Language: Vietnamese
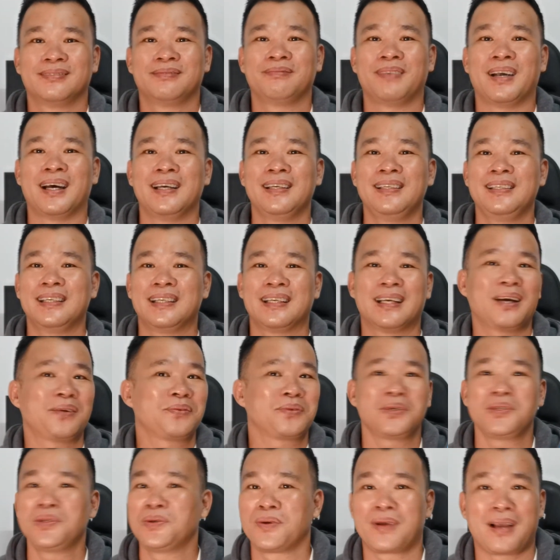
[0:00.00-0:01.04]
bởi vì không
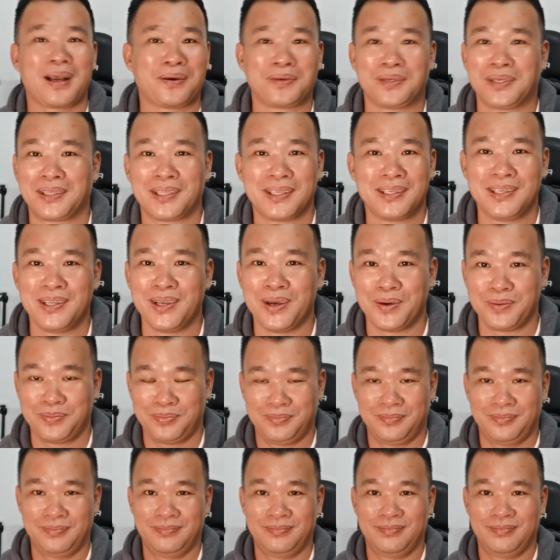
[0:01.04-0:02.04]
có nhu cầu về tình dục